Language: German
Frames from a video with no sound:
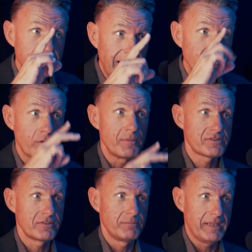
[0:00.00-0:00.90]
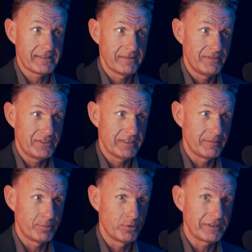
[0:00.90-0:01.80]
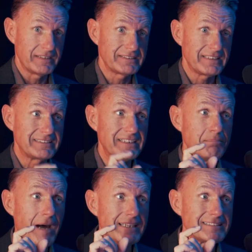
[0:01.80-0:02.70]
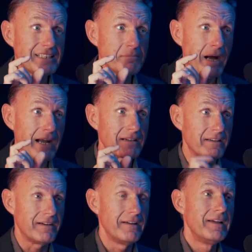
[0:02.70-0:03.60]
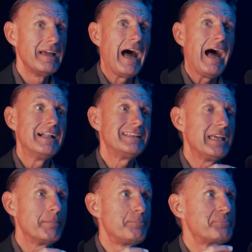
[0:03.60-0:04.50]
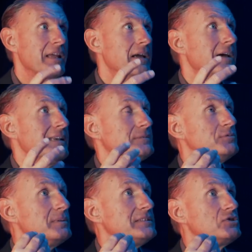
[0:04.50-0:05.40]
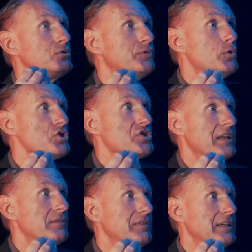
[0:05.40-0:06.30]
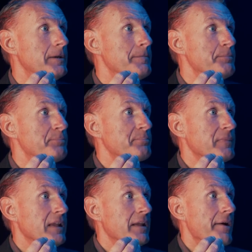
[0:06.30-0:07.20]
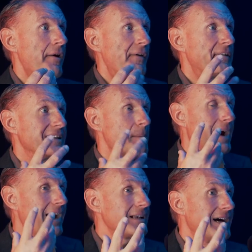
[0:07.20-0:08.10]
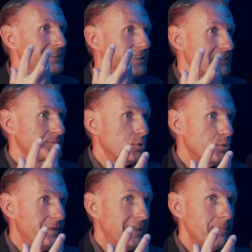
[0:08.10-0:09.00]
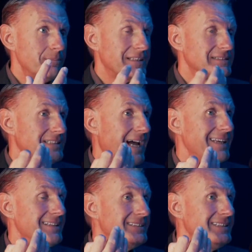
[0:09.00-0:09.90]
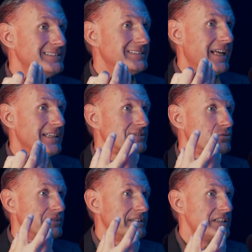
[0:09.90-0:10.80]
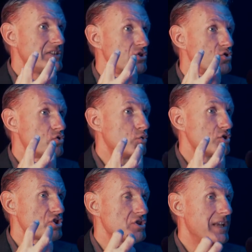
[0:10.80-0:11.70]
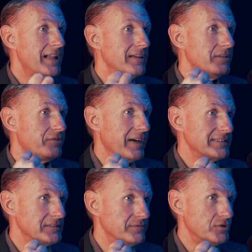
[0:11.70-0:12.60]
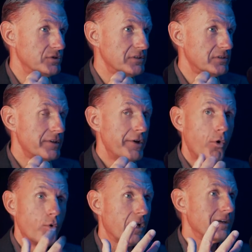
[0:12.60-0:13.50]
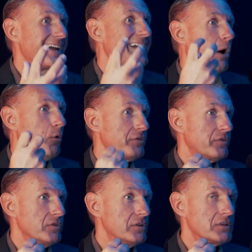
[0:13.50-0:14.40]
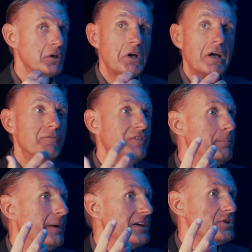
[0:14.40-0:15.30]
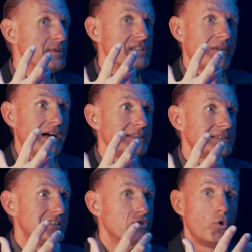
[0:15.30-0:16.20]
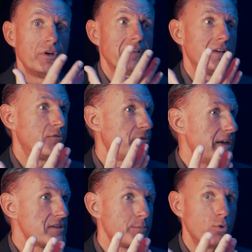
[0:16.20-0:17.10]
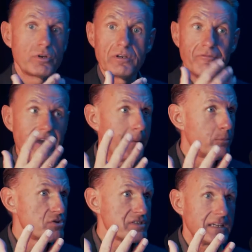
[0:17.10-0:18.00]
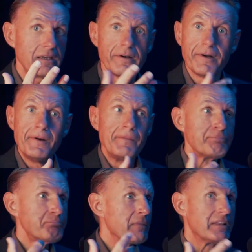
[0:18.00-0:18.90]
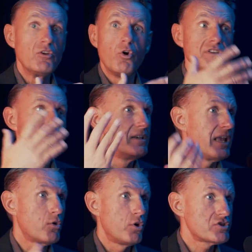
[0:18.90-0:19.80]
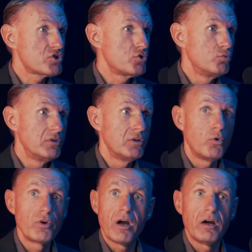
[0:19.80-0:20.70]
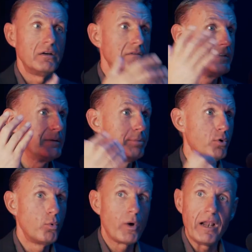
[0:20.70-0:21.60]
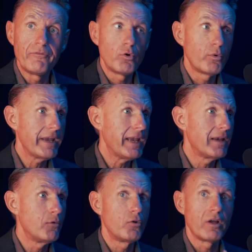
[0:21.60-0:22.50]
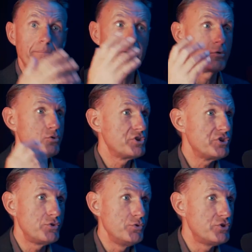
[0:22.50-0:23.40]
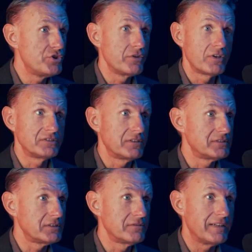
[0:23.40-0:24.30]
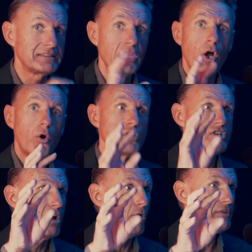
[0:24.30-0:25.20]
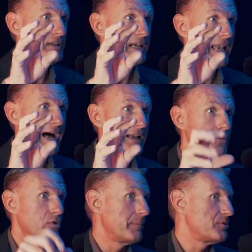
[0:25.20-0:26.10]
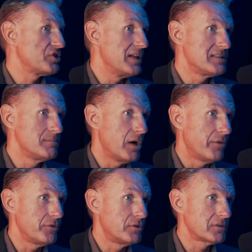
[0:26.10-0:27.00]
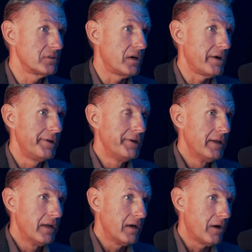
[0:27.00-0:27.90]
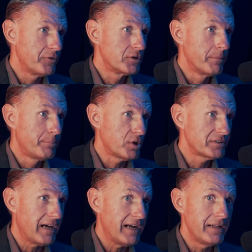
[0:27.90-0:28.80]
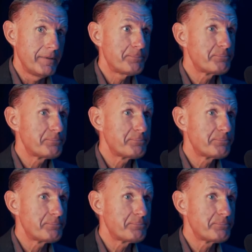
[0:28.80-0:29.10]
Dann kommen wir zu einem nächsten wichtigen Punkt, ist, dass die meisten Makler halt eben, das muss man sich so vorstellen wie, der Makler hat ja das Problem, dass seine Dienstleistung nicht so schnell gefressen wird oder gekauft wird, wie beispielsweise ich heute in Facebook eine Werbung sehe, die neuesten Lacoste-Schuhe oder irgendwie Polo Ralph Lauren oder ein paar Gucci-Schüchchen oder sonst irgendwas und ich laufe in den Laden oder bestelle sie mir auf, irgendeiner, äh, auf irgendeinem Portal